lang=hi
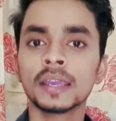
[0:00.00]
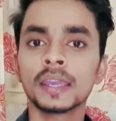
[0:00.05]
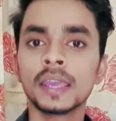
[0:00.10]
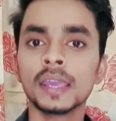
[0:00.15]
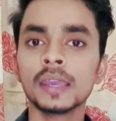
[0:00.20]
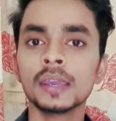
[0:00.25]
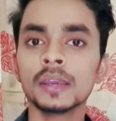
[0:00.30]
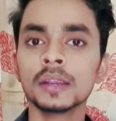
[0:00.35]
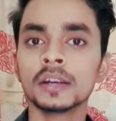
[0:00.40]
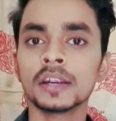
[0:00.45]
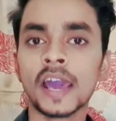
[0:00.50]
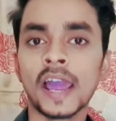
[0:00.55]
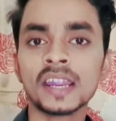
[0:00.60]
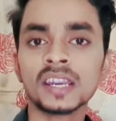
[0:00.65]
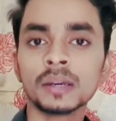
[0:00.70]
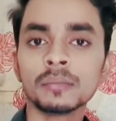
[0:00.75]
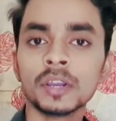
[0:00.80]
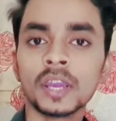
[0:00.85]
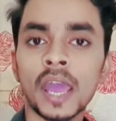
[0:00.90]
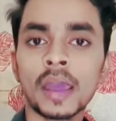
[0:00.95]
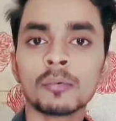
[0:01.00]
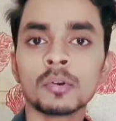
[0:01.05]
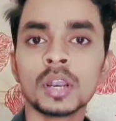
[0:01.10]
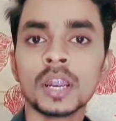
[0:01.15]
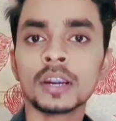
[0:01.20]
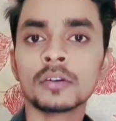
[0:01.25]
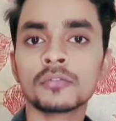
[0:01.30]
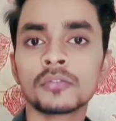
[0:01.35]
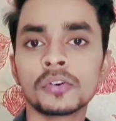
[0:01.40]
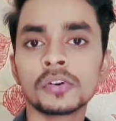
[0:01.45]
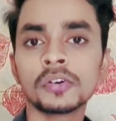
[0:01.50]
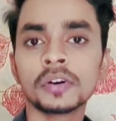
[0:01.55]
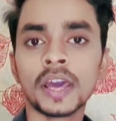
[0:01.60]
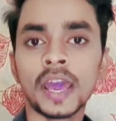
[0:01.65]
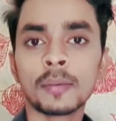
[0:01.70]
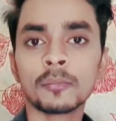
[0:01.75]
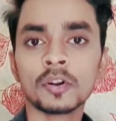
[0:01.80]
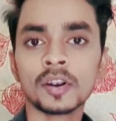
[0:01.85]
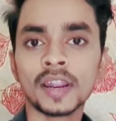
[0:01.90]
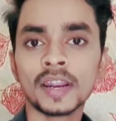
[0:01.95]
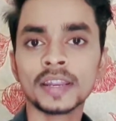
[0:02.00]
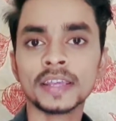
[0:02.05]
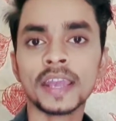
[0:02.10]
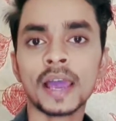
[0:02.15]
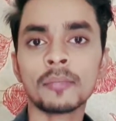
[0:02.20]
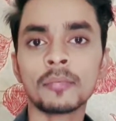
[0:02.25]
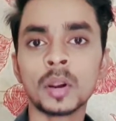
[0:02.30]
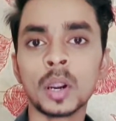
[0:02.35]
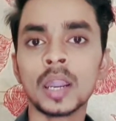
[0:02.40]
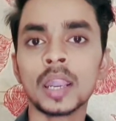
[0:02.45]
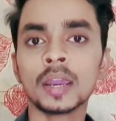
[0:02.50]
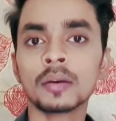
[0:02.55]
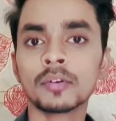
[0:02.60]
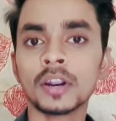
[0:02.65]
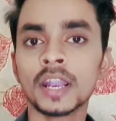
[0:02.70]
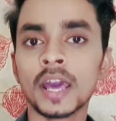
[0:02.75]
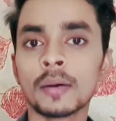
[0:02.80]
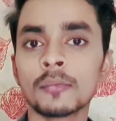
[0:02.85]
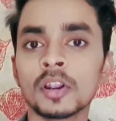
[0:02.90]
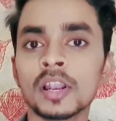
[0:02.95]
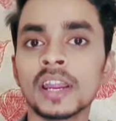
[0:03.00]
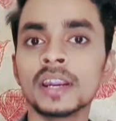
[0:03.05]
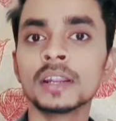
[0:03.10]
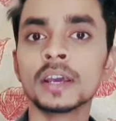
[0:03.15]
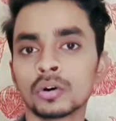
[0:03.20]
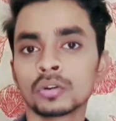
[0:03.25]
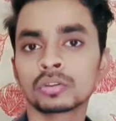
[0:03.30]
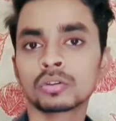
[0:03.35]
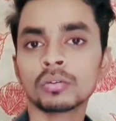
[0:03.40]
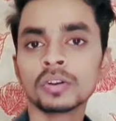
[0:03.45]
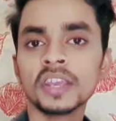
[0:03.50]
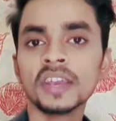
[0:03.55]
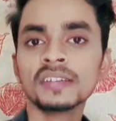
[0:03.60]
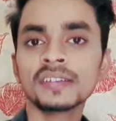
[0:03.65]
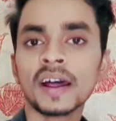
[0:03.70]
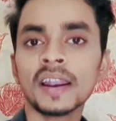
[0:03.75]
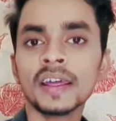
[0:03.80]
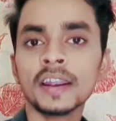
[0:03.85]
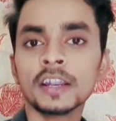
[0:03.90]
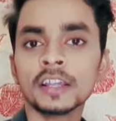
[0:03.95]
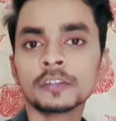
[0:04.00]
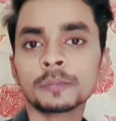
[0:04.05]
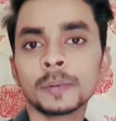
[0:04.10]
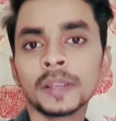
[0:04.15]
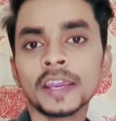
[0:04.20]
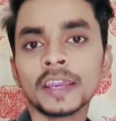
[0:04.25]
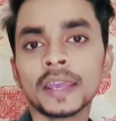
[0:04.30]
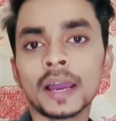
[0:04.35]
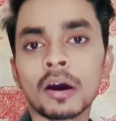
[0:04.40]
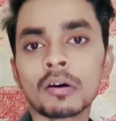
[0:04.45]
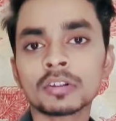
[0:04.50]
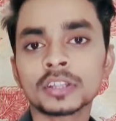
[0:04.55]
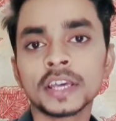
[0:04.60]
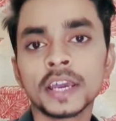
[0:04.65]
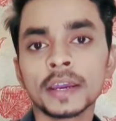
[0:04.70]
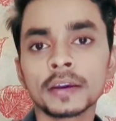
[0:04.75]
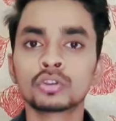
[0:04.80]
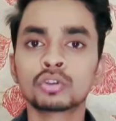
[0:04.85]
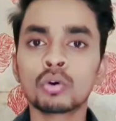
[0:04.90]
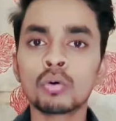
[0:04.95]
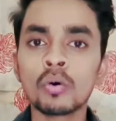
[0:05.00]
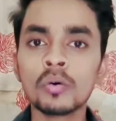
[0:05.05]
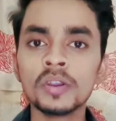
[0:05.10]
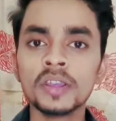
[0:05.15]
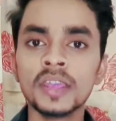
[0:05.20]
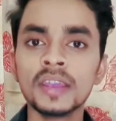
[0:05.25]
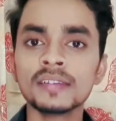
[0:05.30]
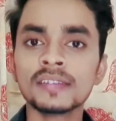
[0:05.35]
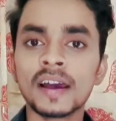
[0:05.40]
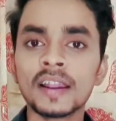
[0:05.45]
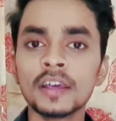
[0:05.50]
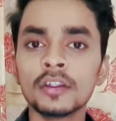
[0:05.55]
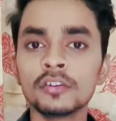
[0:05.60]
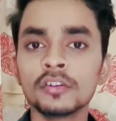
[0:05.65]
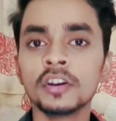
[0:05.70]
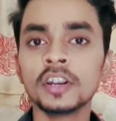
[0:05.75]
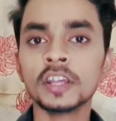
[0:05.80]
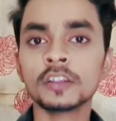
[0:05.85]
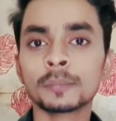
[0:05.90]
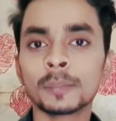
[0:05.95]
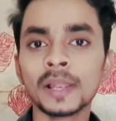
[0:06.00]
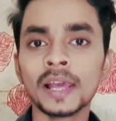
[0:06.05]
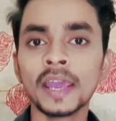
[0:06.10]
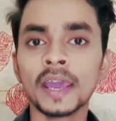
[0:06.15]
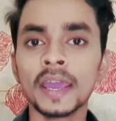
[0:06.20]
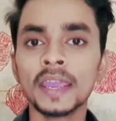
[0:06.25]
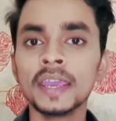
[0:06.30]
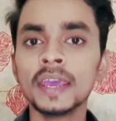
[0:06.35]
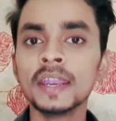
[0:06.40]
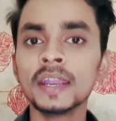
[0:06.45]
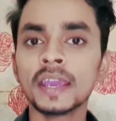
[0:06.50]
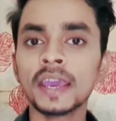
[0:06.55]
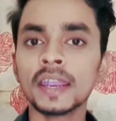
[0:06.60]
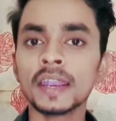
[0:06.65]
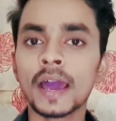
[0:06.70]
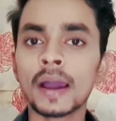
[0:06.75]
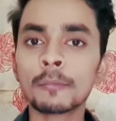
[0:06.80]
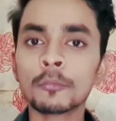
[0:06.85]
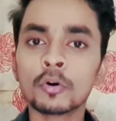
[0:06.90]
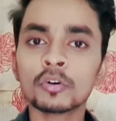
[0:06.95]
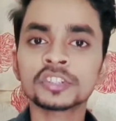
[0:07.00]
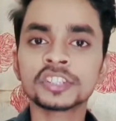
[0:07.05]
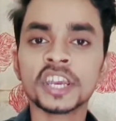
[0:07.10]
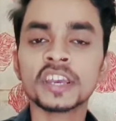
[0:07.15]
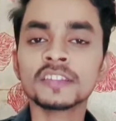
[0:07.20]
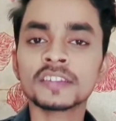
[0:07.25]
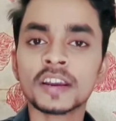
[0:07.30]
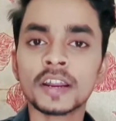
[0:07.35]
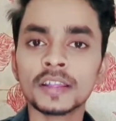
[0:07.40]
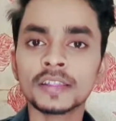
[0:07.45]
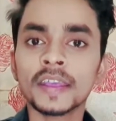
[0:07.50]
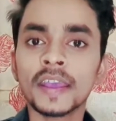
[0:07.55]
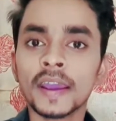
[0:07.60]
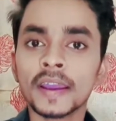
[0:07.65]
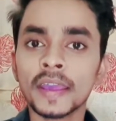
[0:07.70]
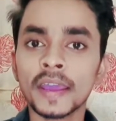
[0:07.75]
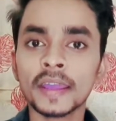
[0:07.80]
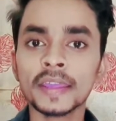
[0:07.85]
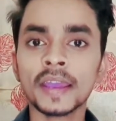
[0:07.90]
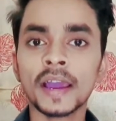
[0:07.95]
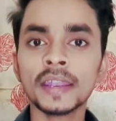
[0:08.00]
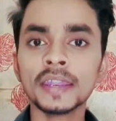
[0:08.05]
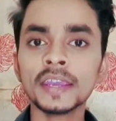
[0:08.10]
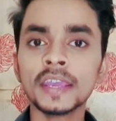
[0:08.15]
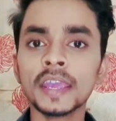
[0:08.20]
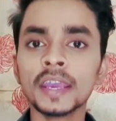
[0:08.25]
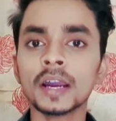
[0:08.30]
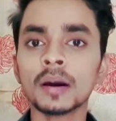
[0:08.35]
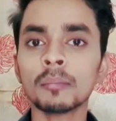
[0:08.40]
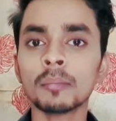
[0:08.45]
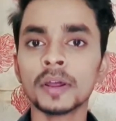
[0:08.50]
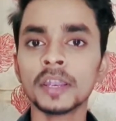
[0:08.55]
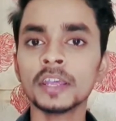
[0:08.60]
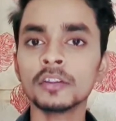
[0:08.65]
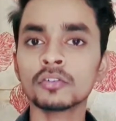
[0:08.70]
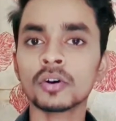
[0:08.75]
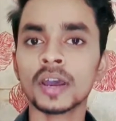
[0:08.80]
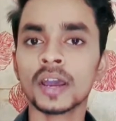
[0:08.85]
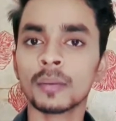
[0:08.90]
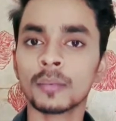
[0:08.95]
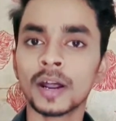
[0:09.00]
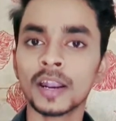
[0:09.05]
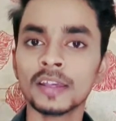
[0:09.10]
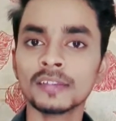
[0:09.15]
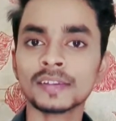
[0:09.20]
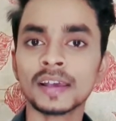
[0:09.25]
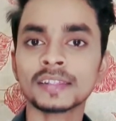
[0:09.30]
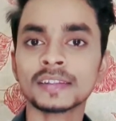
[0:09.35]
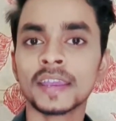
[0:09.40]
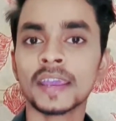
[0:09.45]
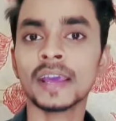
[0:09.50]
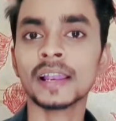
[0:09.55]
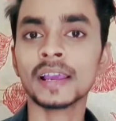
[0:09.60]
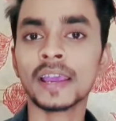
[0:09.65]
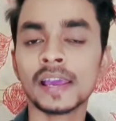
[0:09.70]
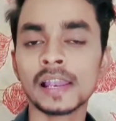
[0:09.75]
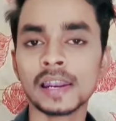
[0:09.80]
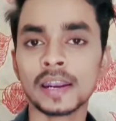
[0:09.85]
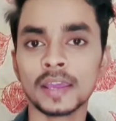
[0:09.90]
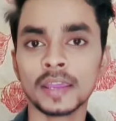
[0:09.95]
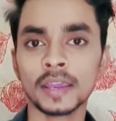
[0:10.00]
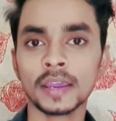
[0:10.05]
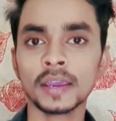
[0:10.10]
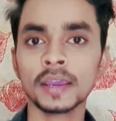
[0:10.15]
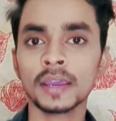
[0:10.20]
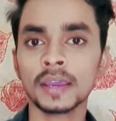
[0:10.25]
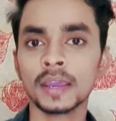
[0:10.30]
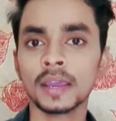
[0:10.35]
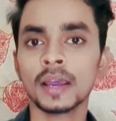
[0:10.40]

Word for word: कि डायनामिक एमोलेट फ्लूड एमोलेट या फिर लिक्विड एमोलेट तो ये सारे डिस्प्ले क्या होते हैं तो ये सारे जो डिस्प्ले है इनके नाम को चेंज कर दिया गया है यानी कि कंपनी जो है हमारे साथ खेल खेल रही है